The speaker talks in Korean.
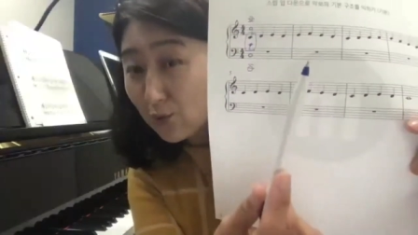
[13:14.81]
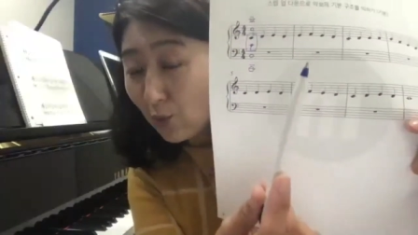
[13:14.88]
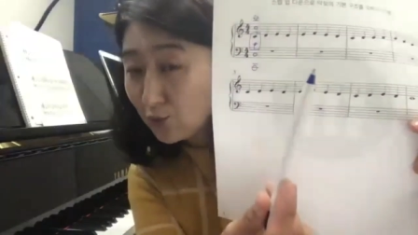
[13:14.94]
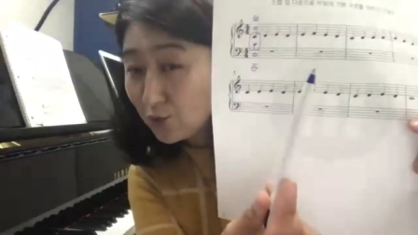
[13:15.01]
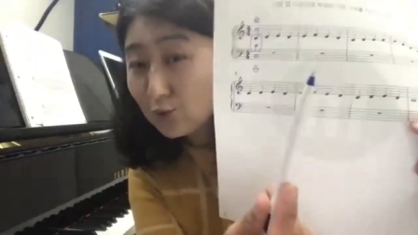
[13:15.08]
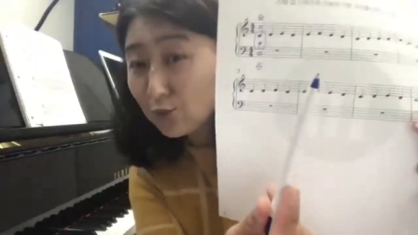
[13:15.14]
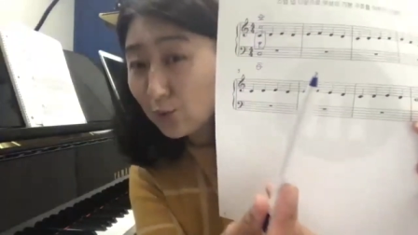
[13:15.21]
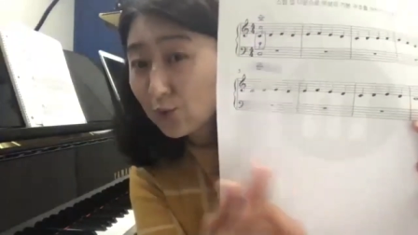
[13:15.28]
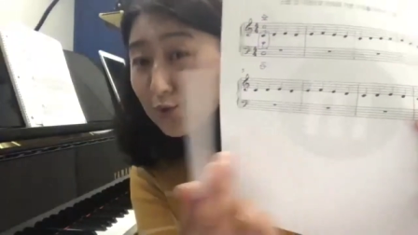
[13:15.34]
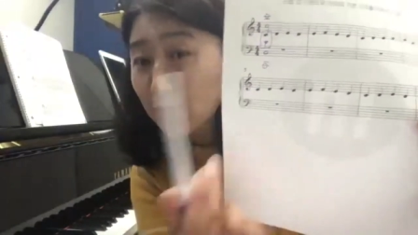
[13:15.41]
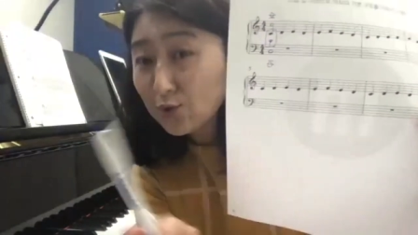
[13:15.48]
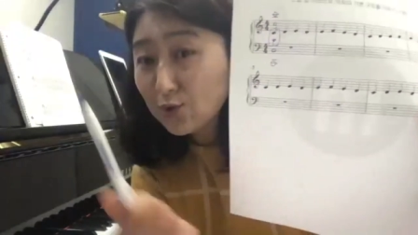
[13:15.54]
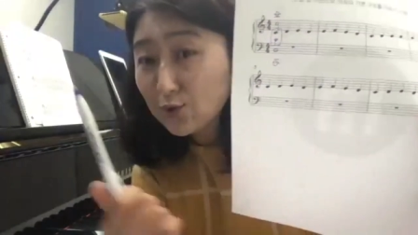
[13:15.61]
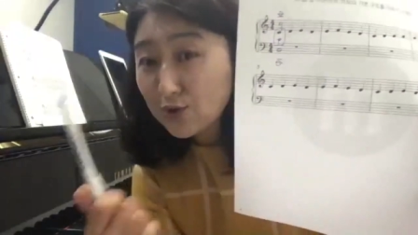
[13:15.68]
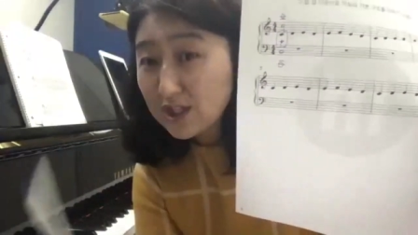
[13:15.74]
손
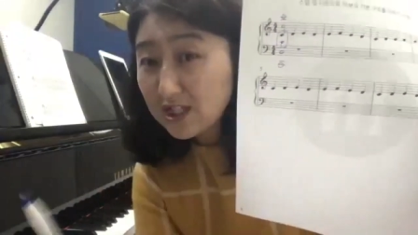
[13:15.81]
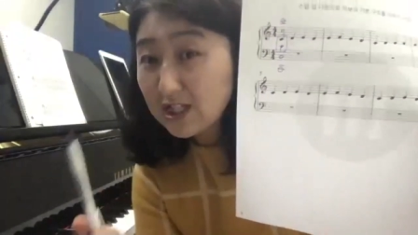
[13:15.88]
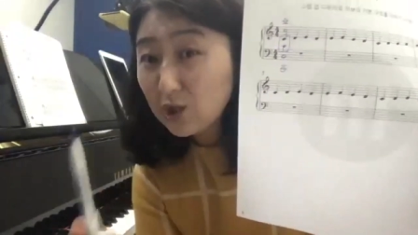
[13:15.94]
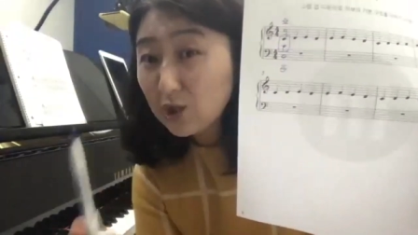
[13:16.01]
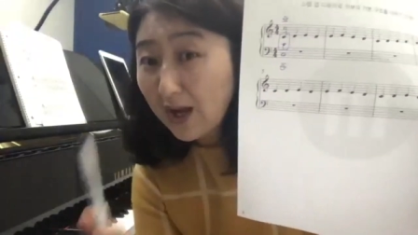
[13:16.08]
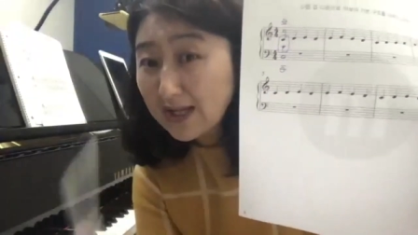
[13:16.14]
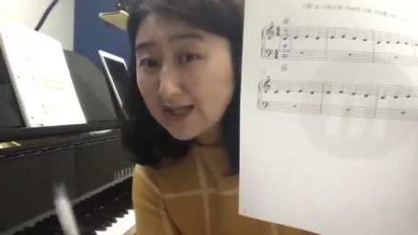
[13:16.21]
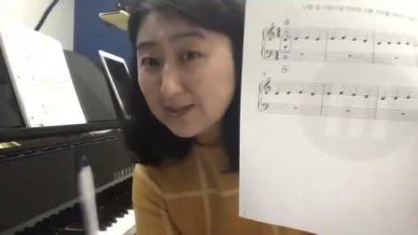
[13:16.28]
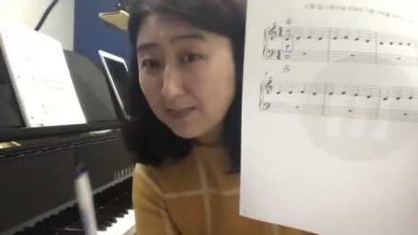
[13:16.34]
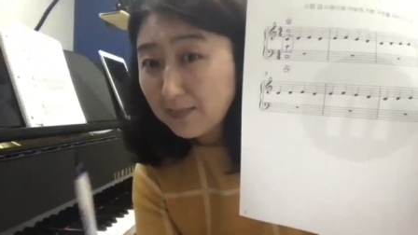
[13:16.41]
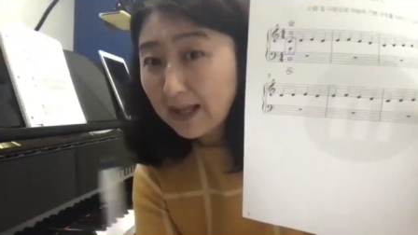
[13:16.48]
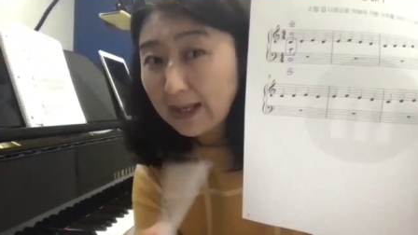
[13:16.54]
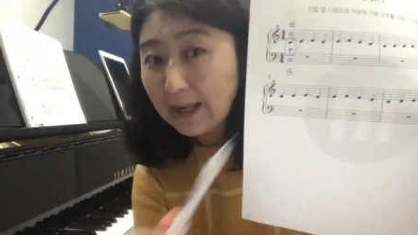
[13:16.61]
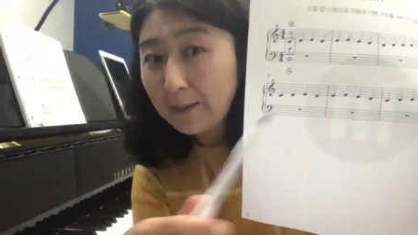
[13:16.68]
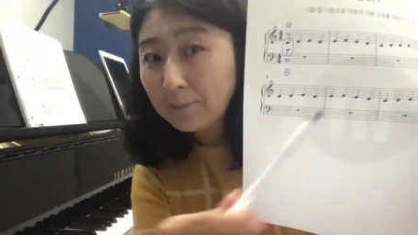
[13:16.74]
오른손으로 치기도 하지만